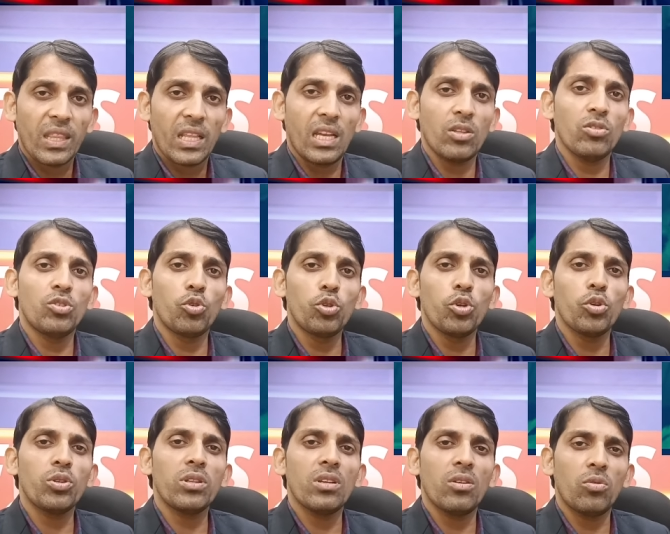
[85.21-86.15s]
কিন্তু যদিও
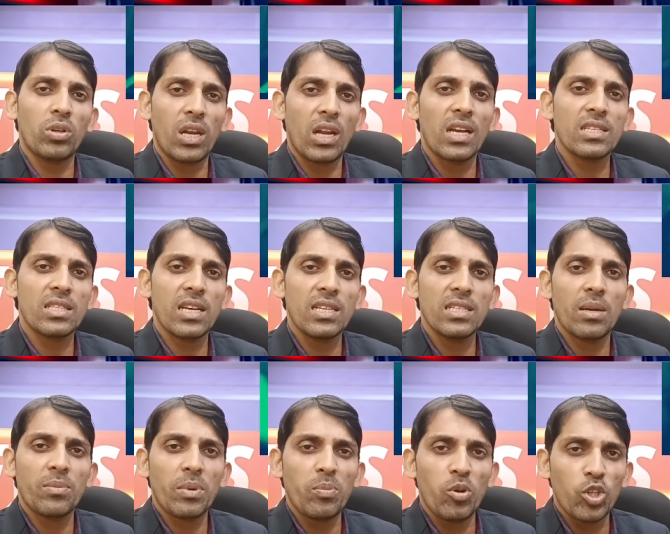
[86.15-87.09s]
ওনার কাছ থেকে যে
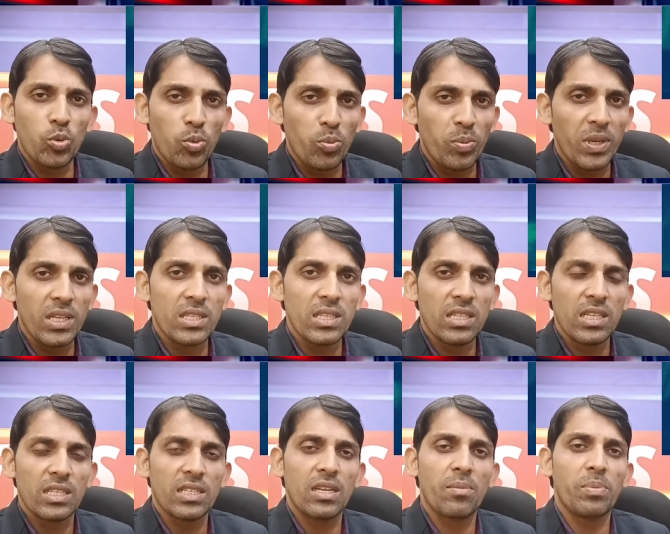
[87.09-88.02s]
আমরা বক্তব্য পেয়েছি
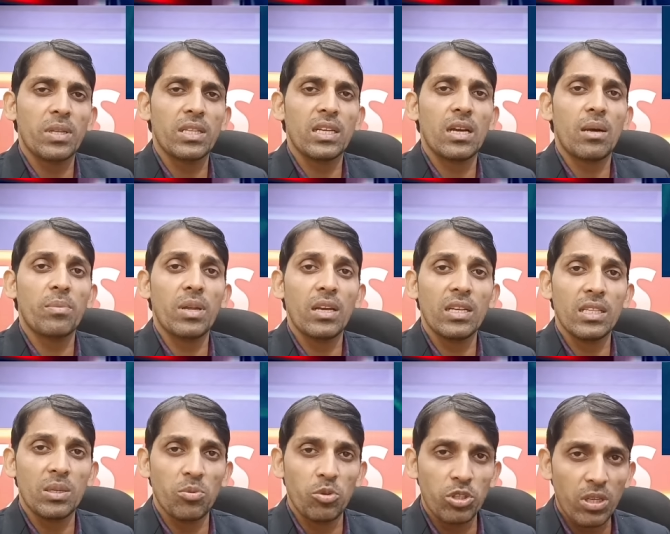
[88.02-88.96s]
সেটা আপনাদেরকে আমরা
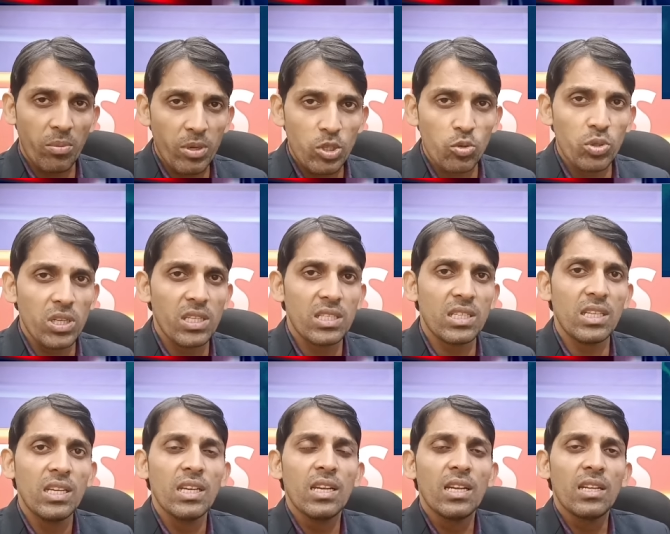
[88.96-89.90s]
ইতিমধ্যে আমরা শুনিয়েছি
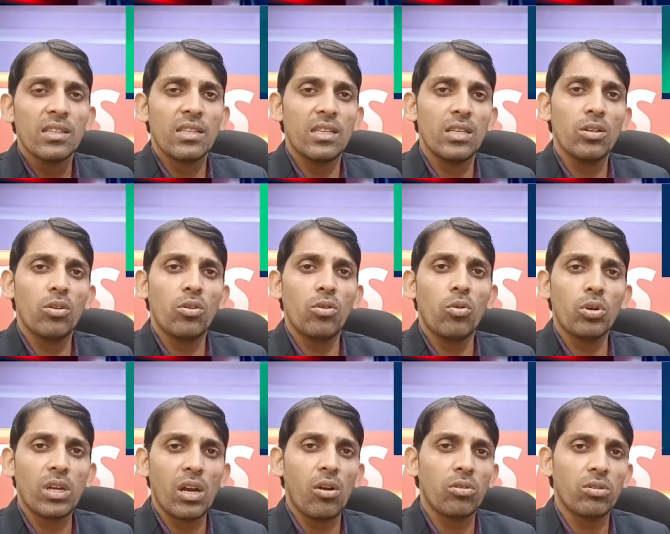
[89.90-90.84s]
তিনি
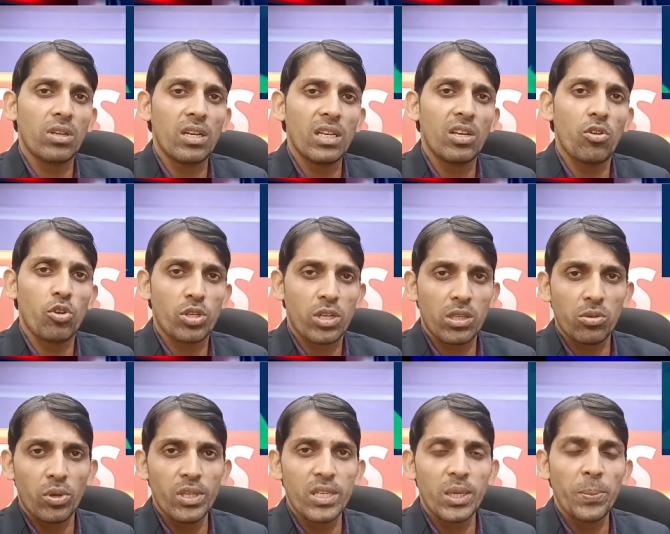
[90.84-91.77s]
গোটা ঘটনাটিকে নস্বাত
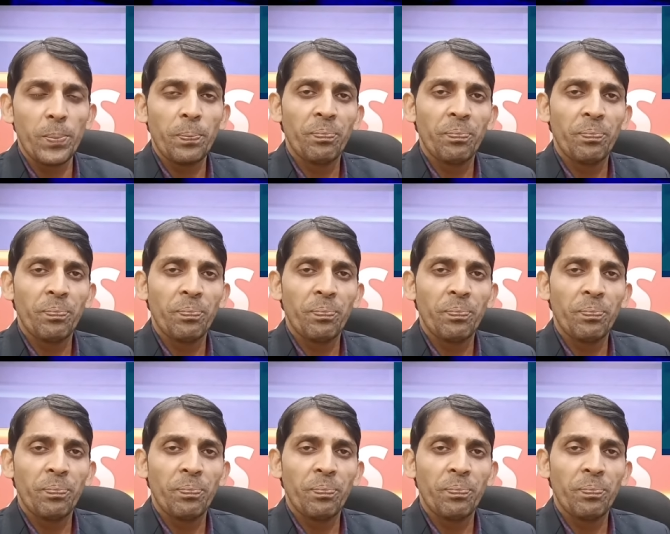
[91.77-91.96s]
করেছেন